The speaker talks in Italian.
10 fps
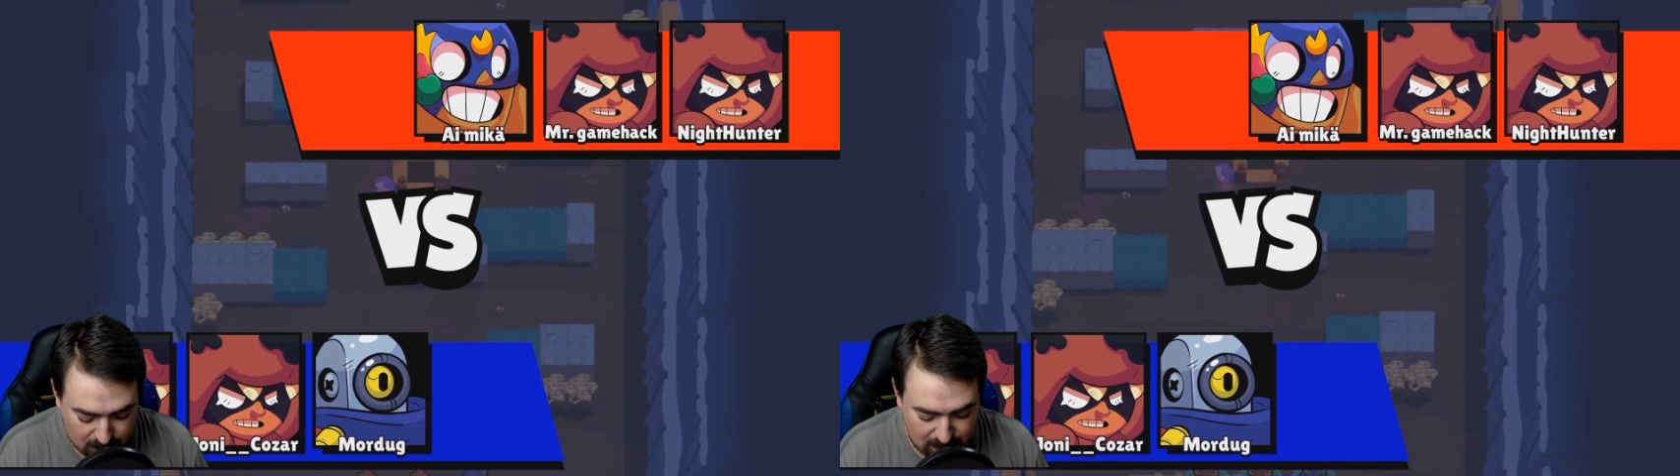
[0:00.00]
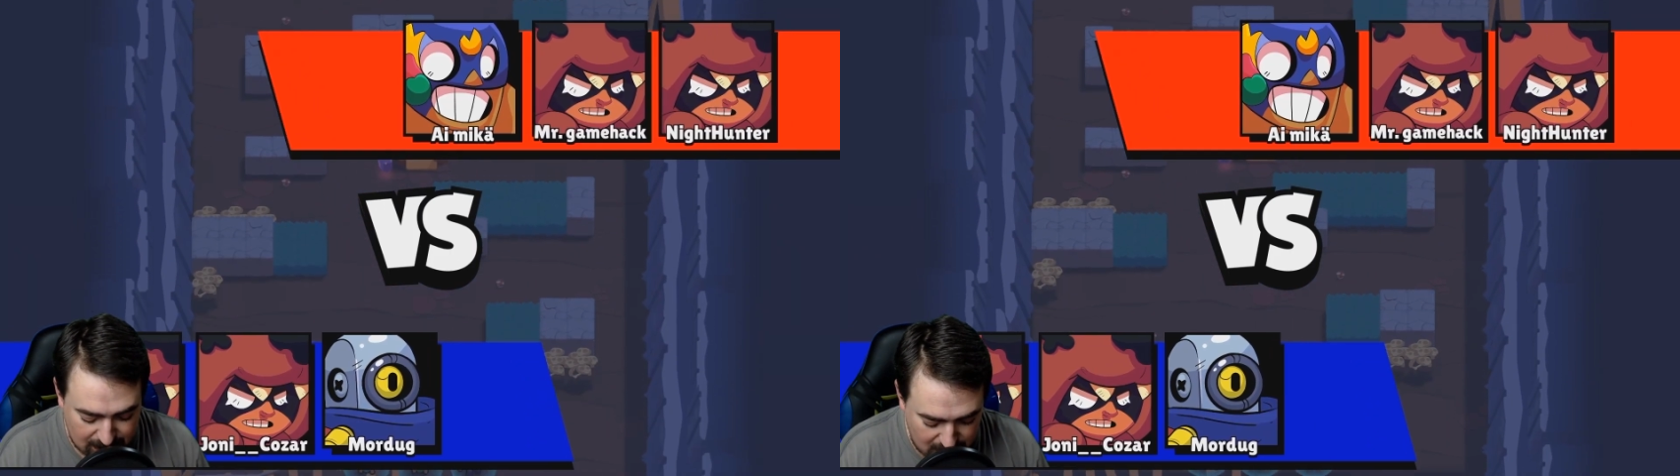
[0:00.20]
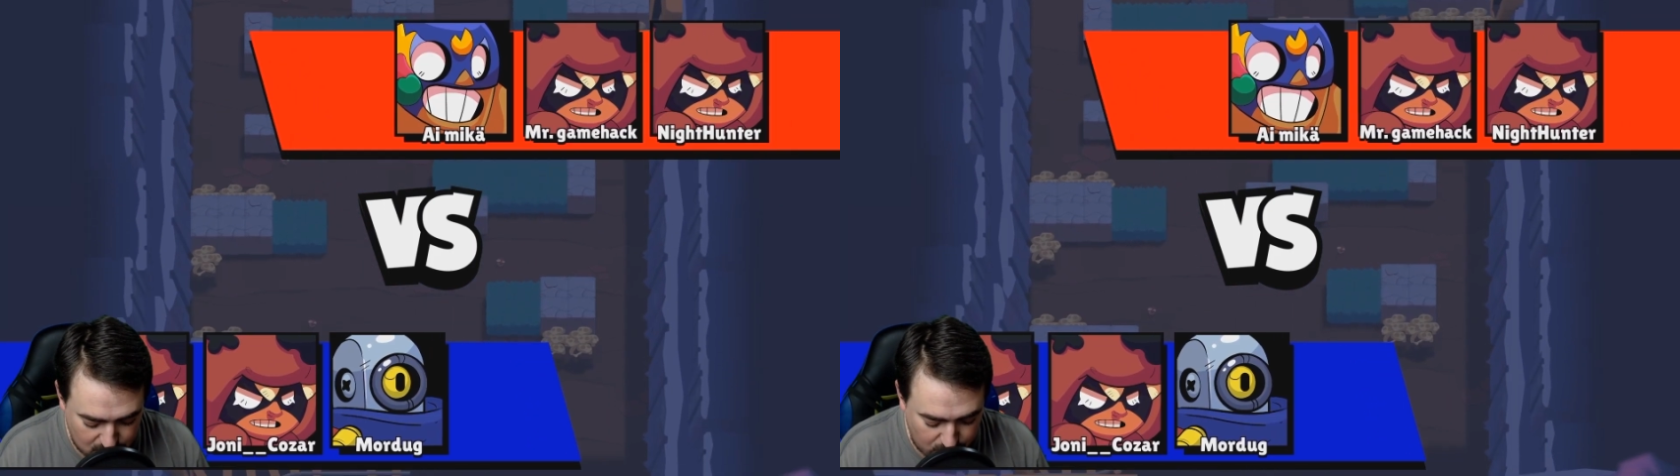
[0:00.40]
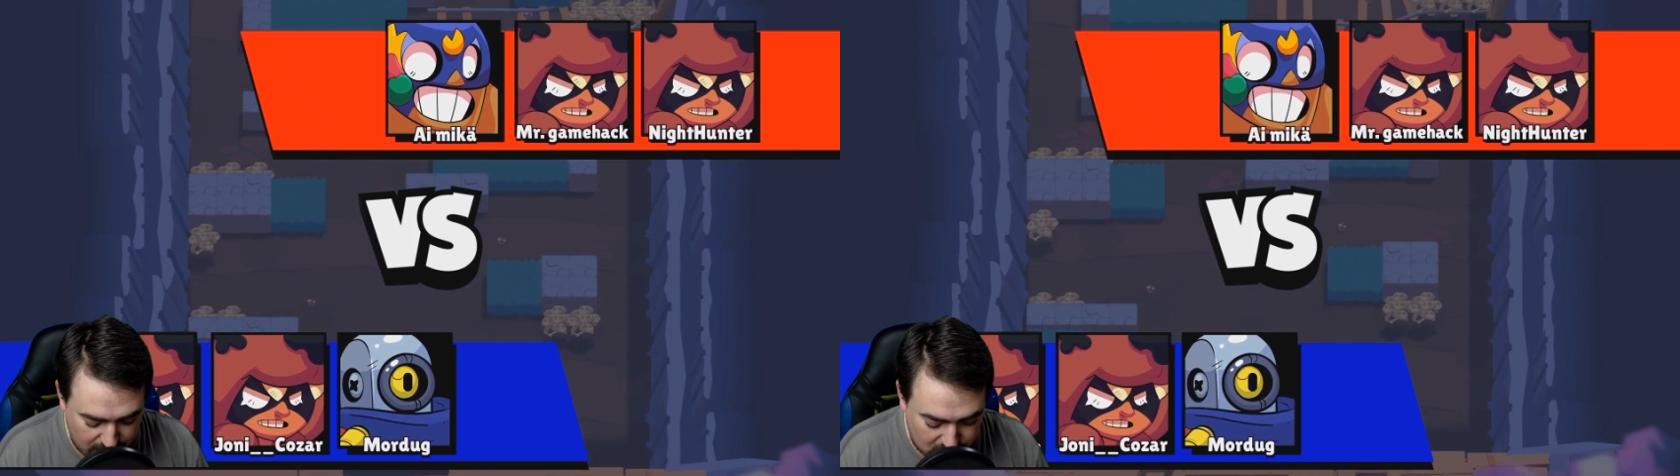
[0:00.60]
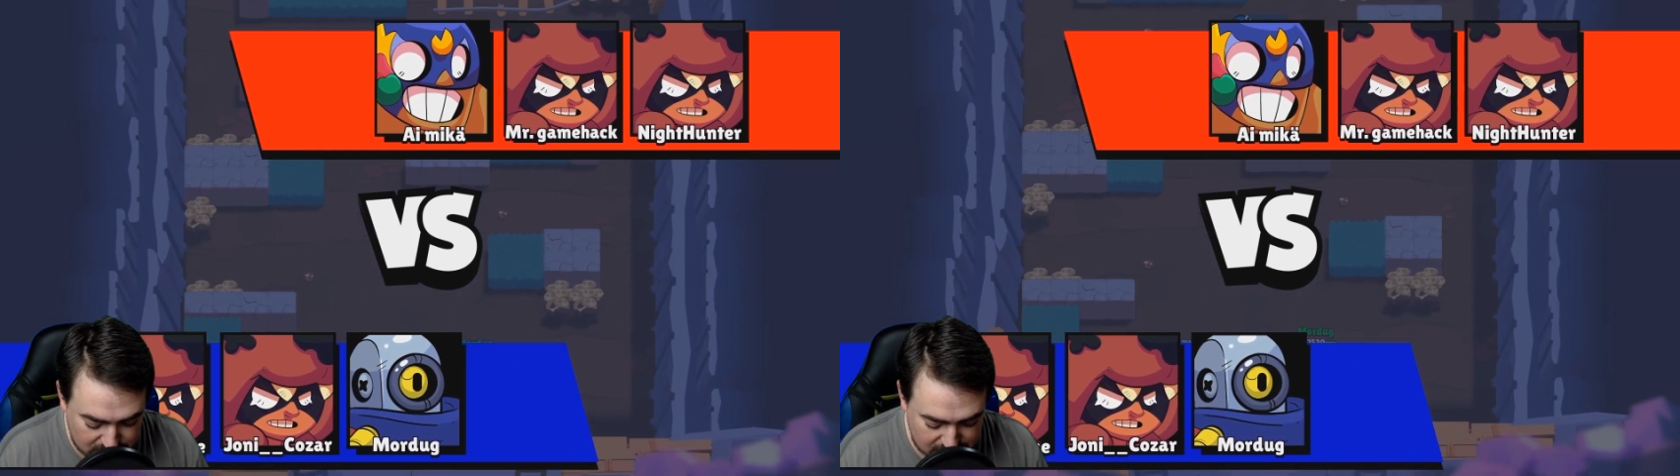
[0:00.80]
Quindi vediamo un po'
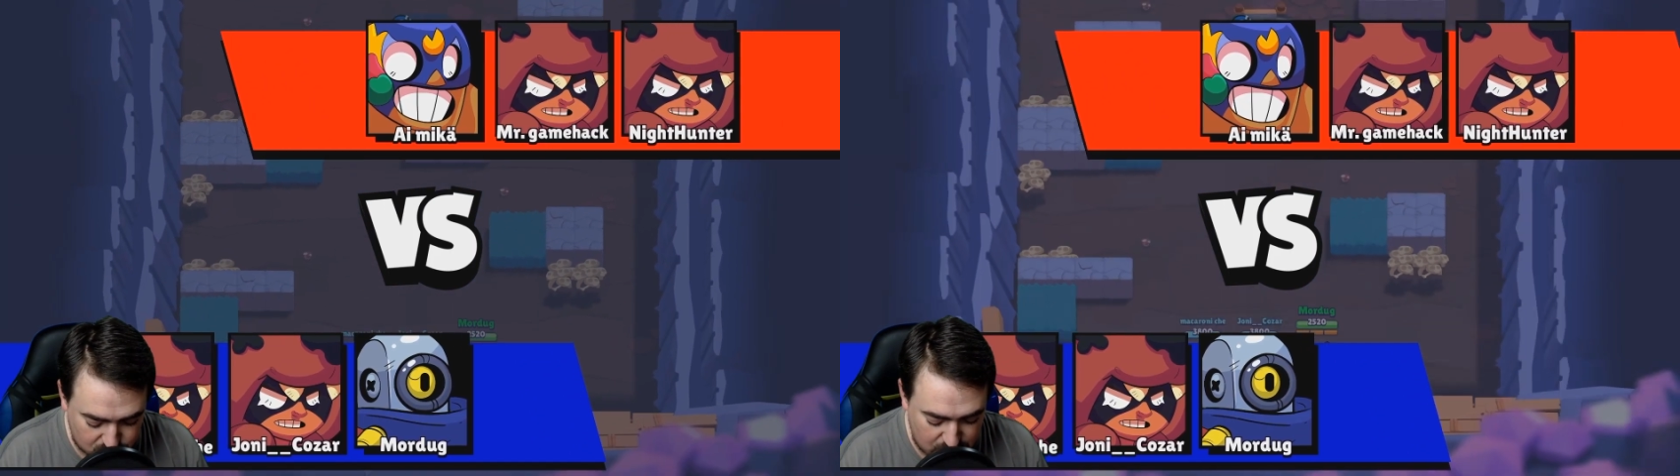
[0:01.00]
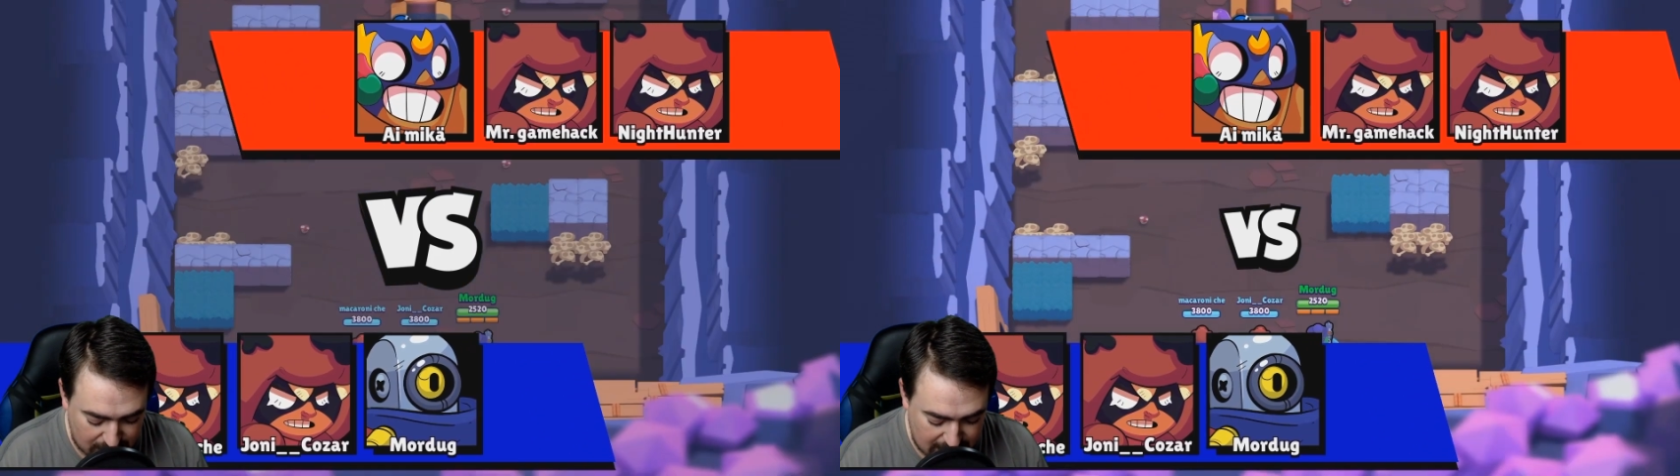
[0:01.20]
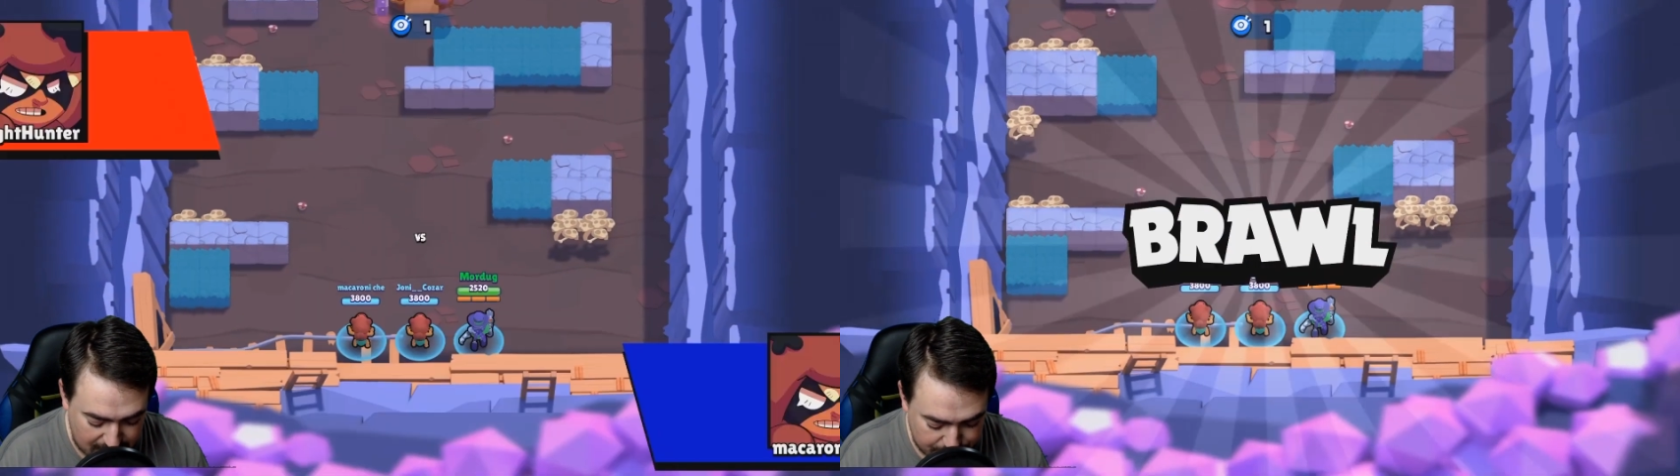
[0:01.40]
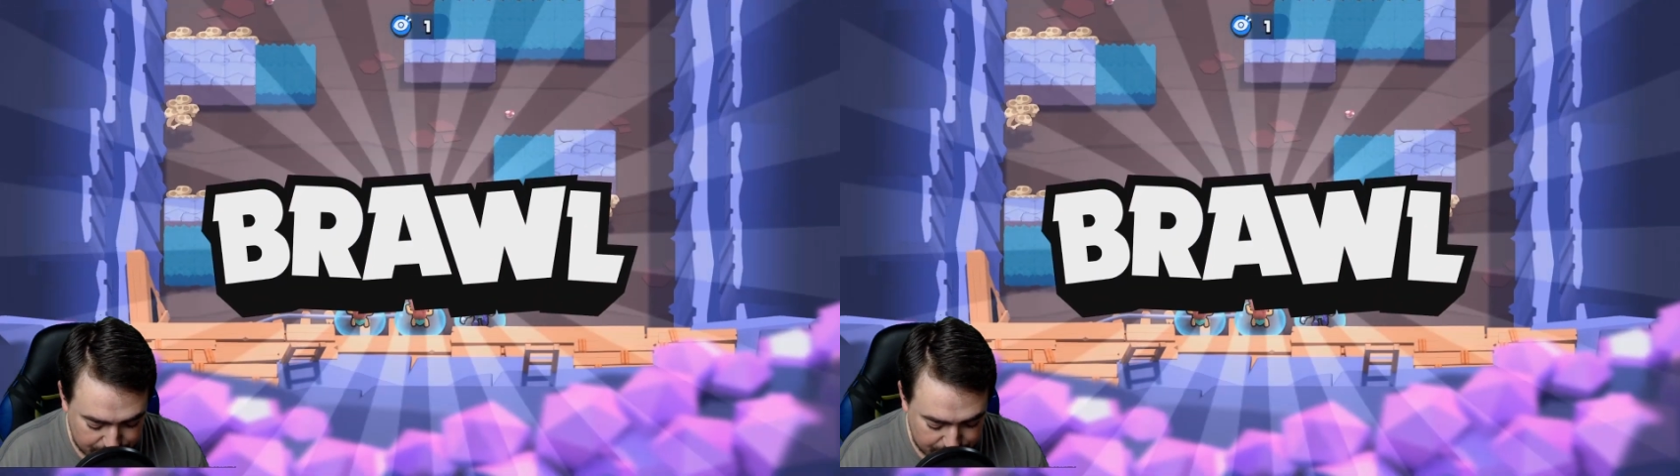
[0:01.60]
che cosa succede.